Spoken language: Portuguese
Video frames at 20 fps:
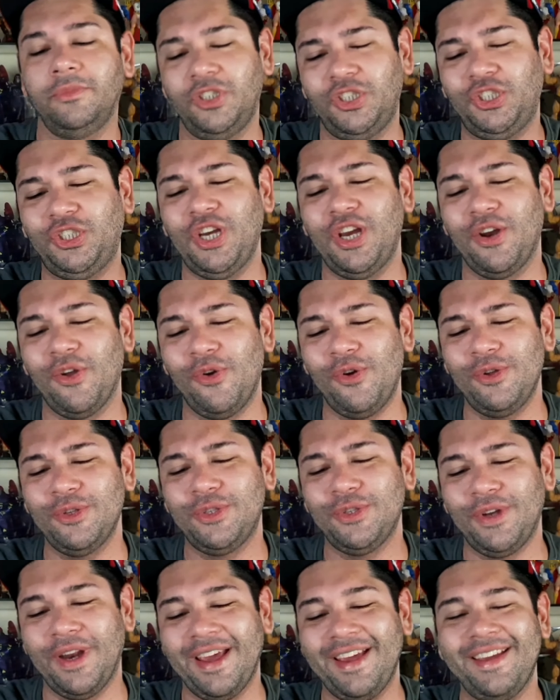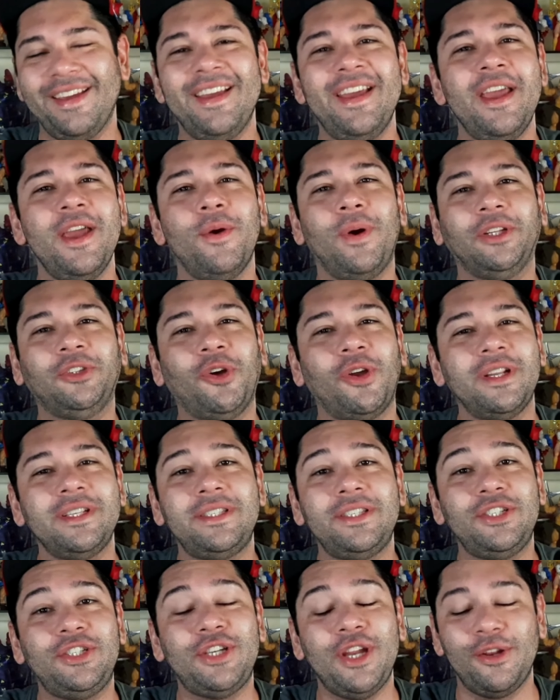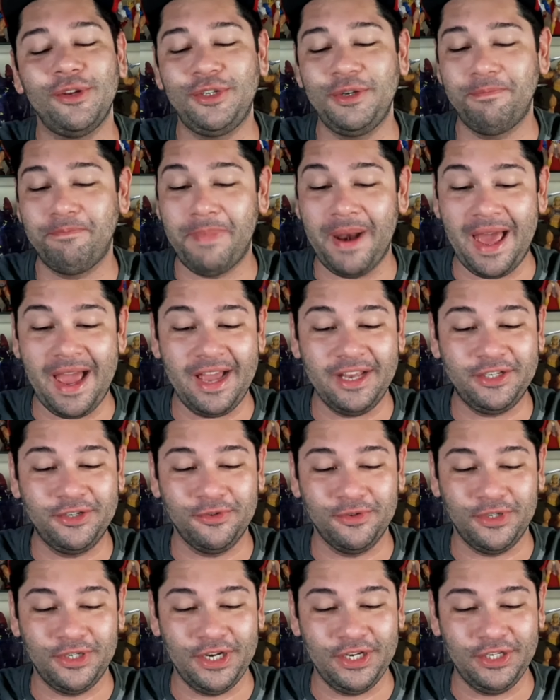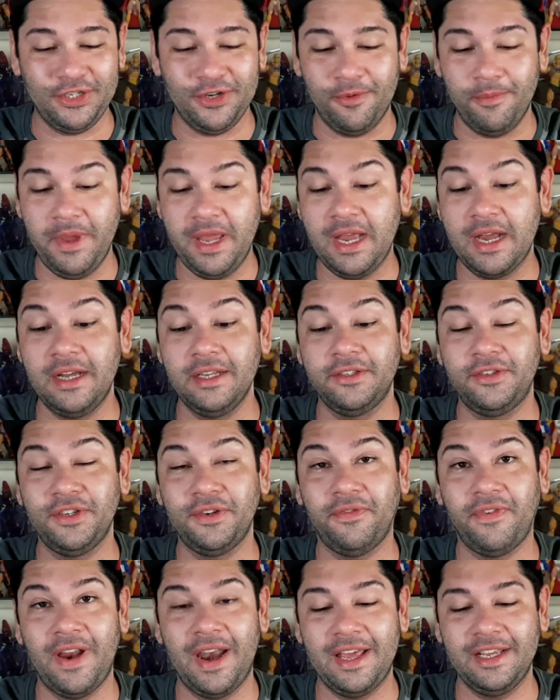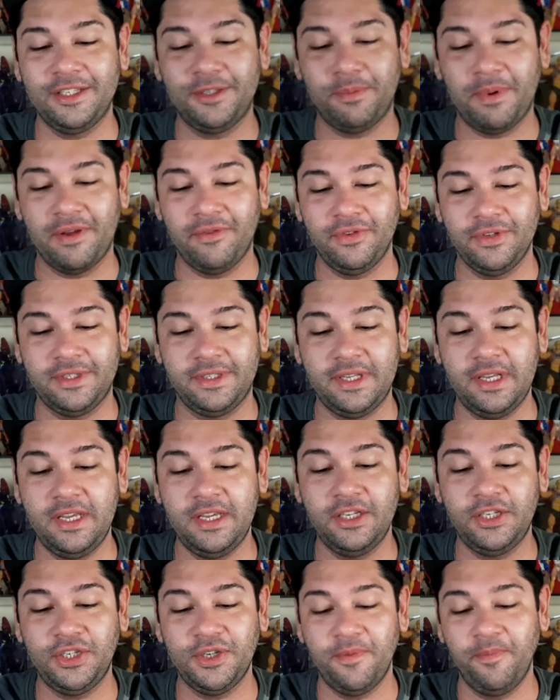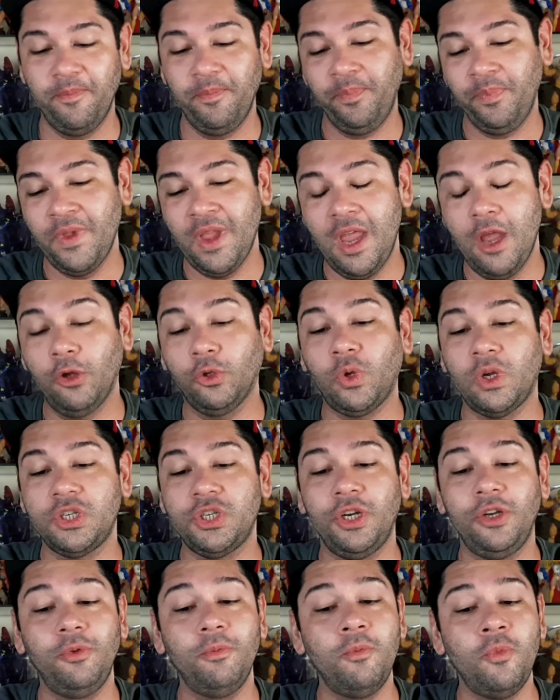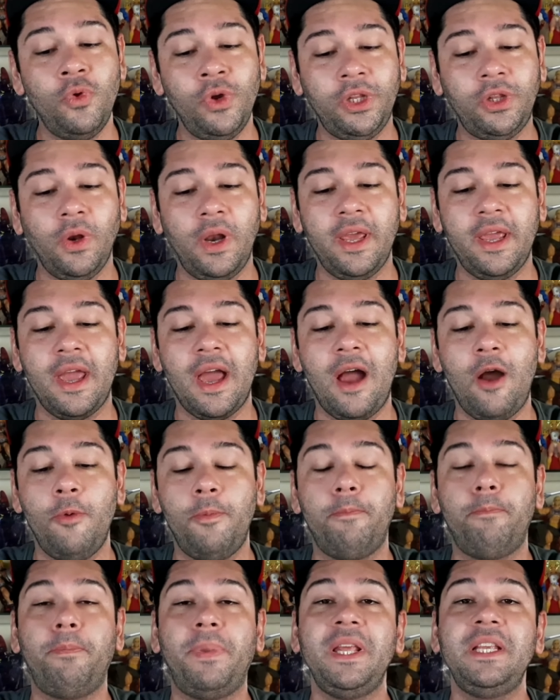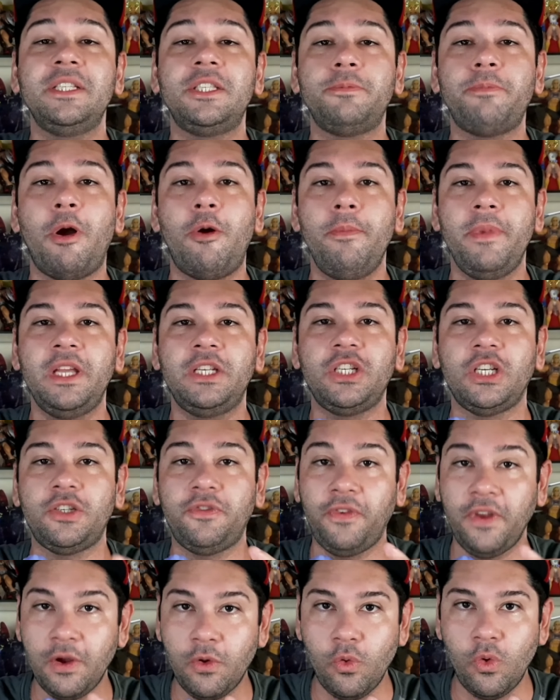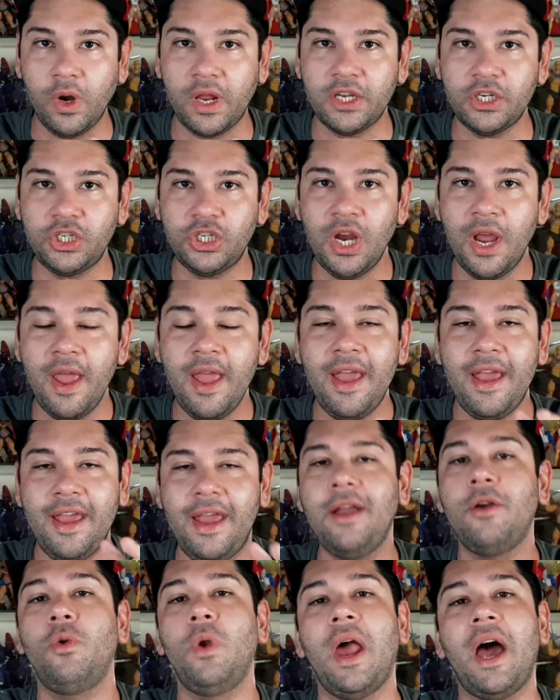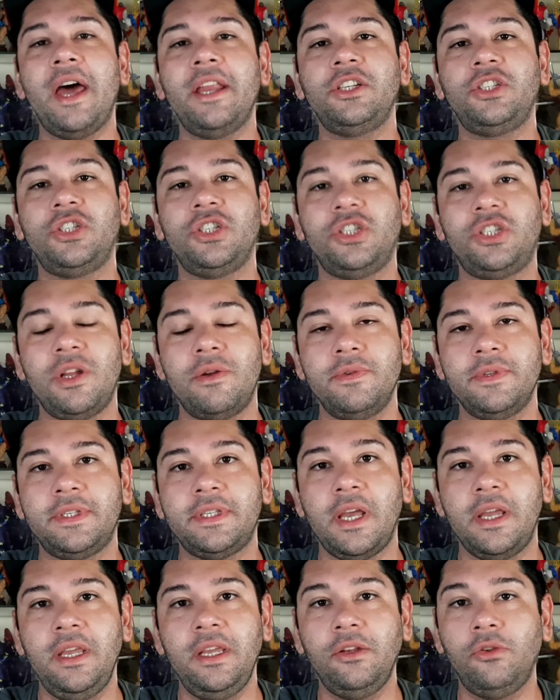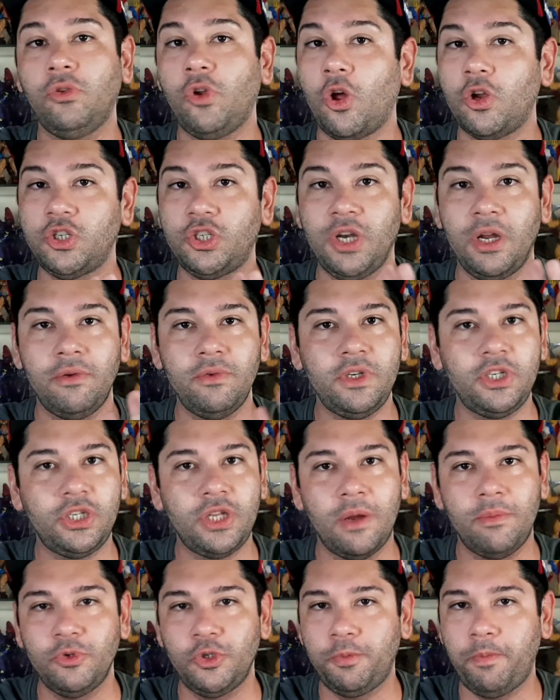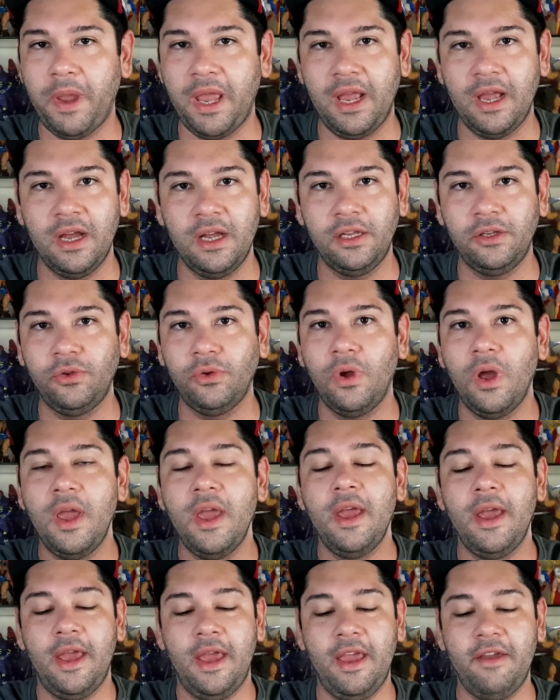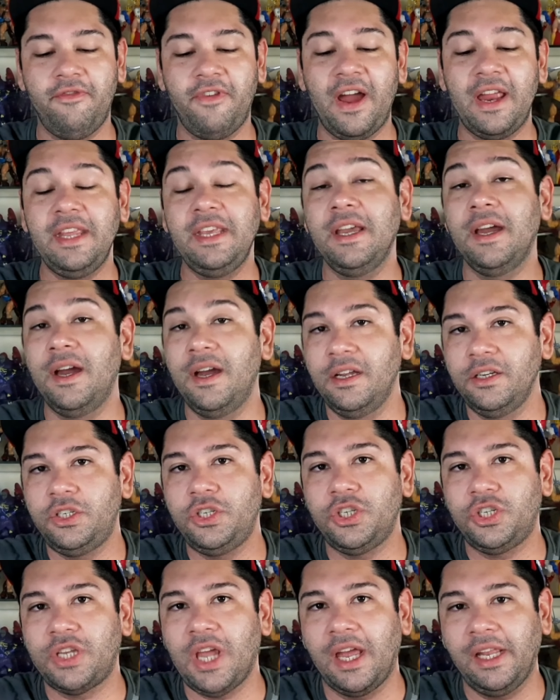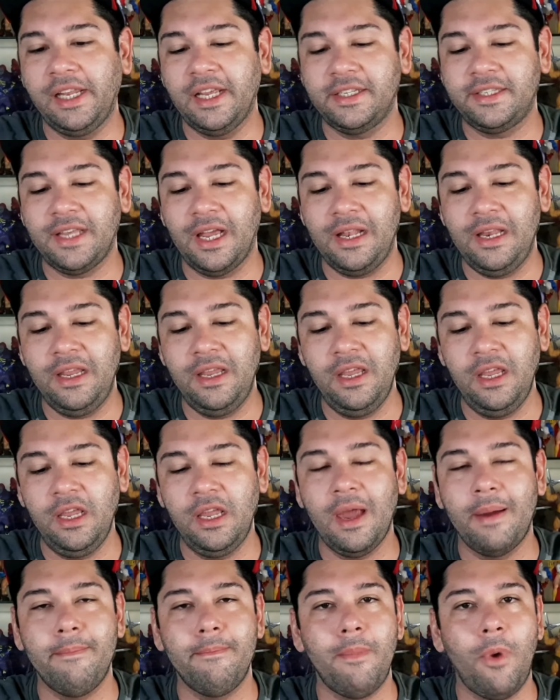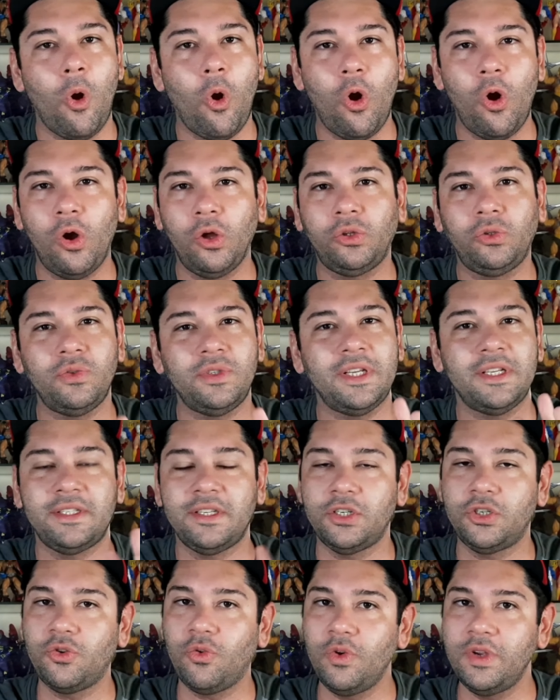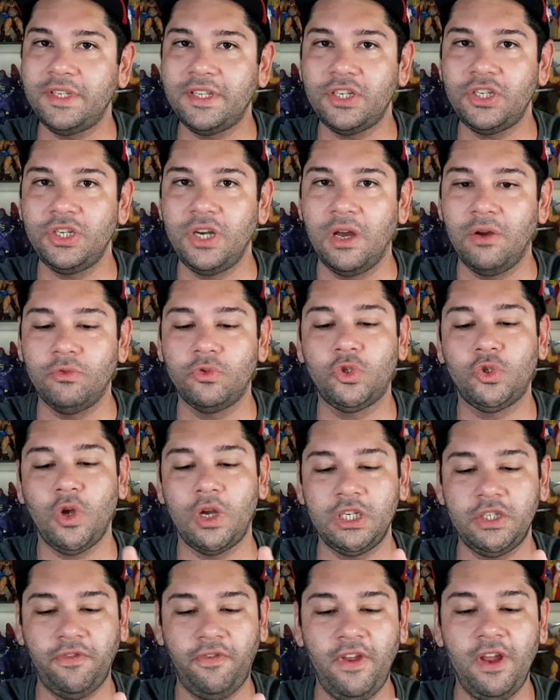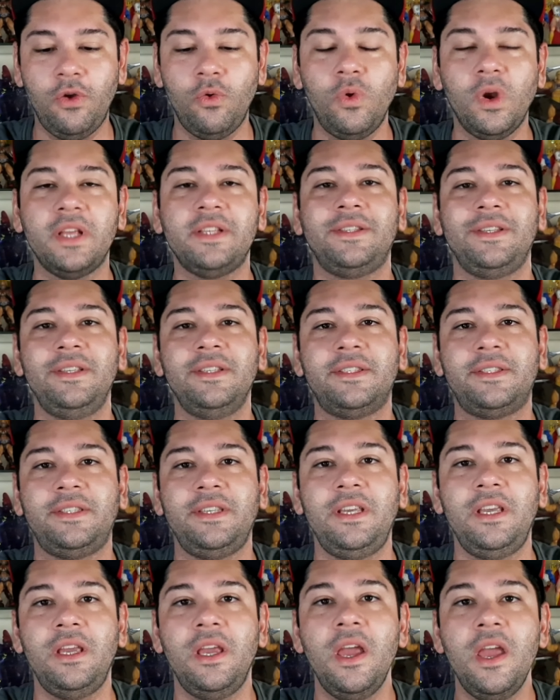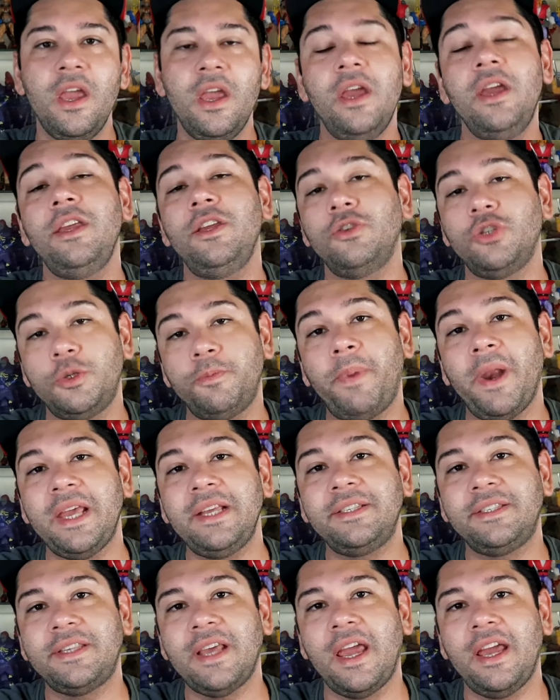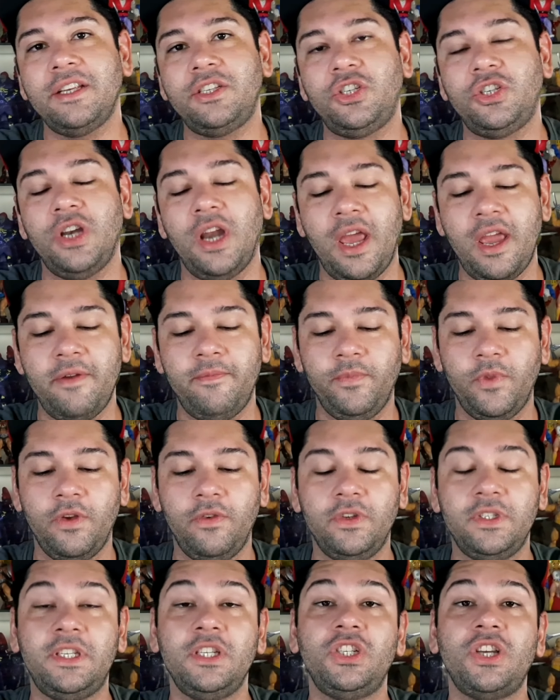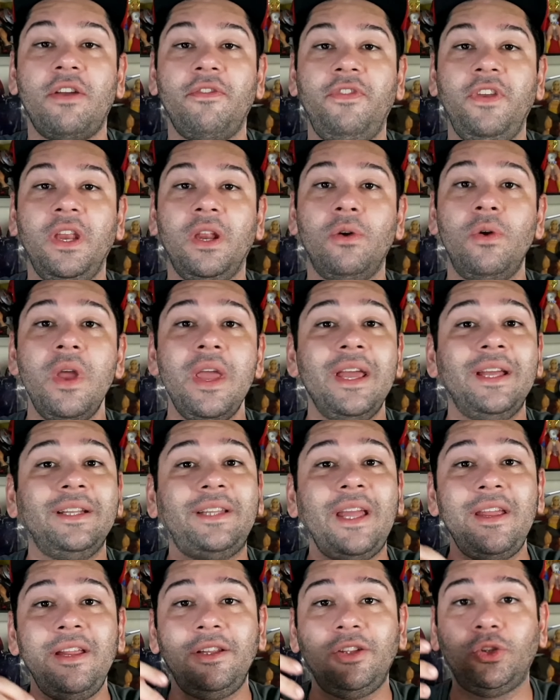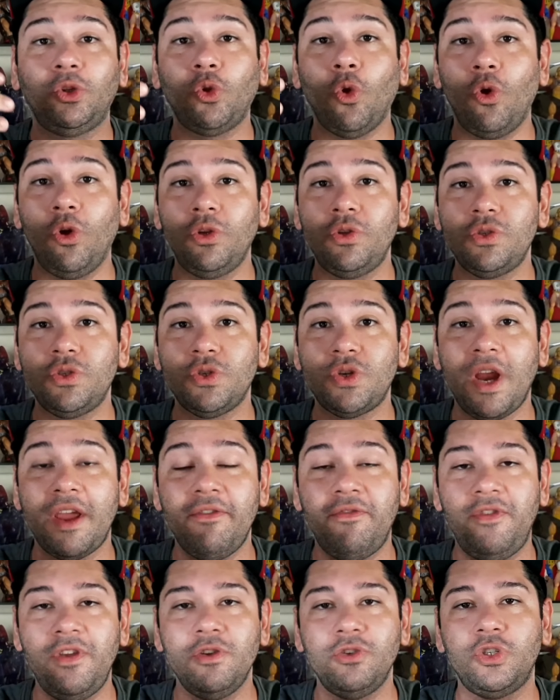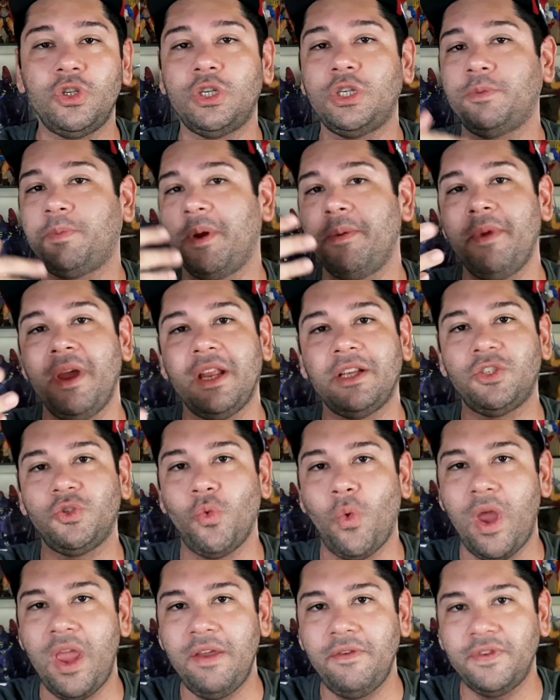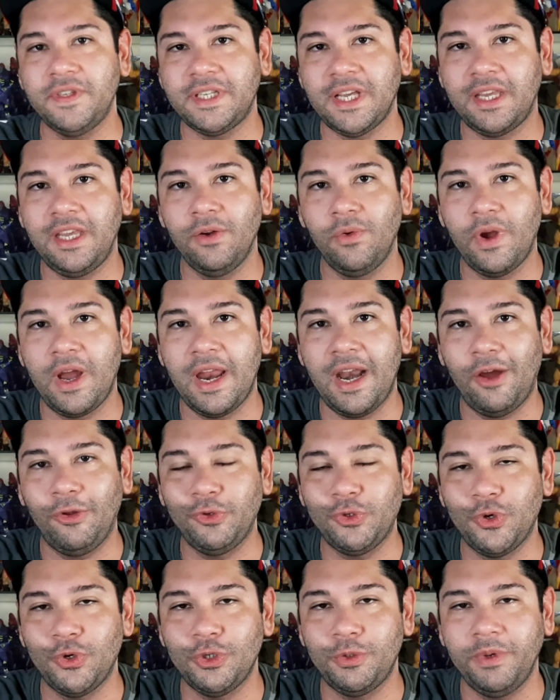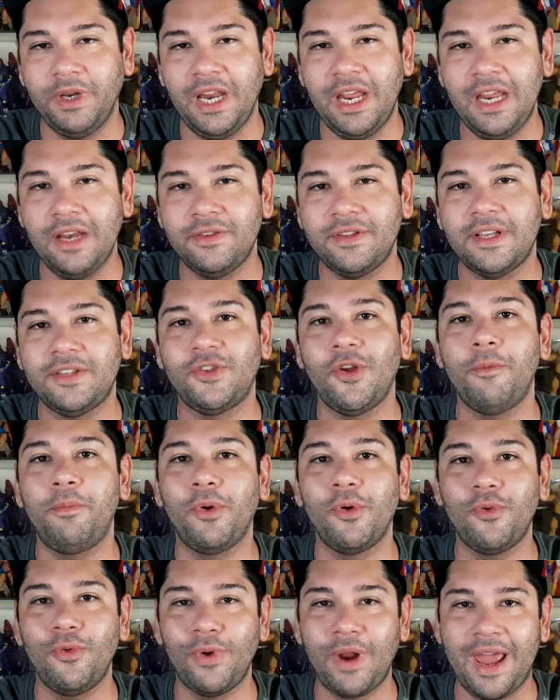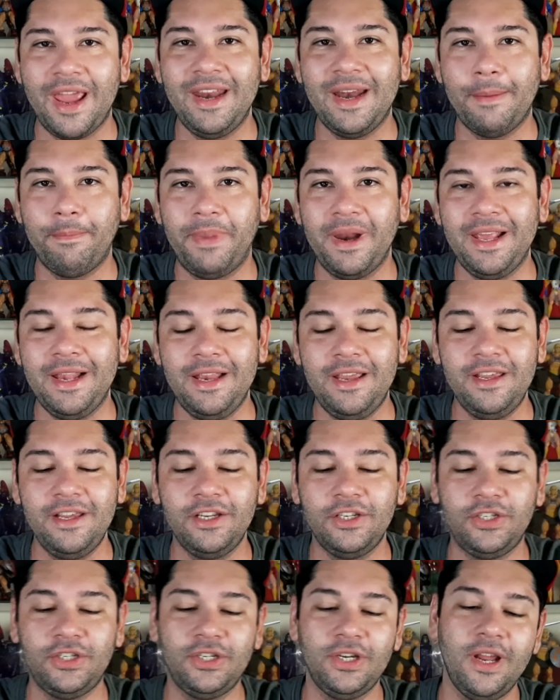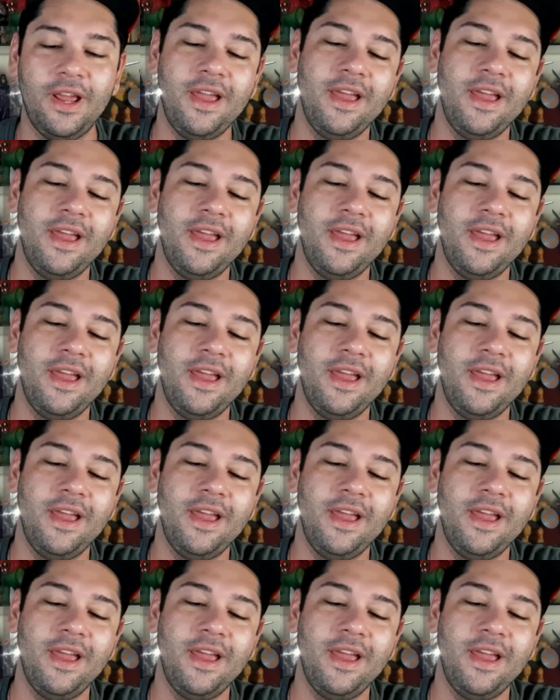cheiroso, né? Eu adoro esse cheiro de plástico, gente. Não me canso de falar isso para vocês. Eu tô achando muito legal, principalmente as figuras regulares que estão saindo. Nós não estamos pegando é, variantes, tá? Dessa linha, motos, essas coisas não. Só as figuras em si e os playsets, né? Vocês já viram, tem todos os reviews das primeiras waves aqui no canal dos Mineiros. É só procurar aí na playlist.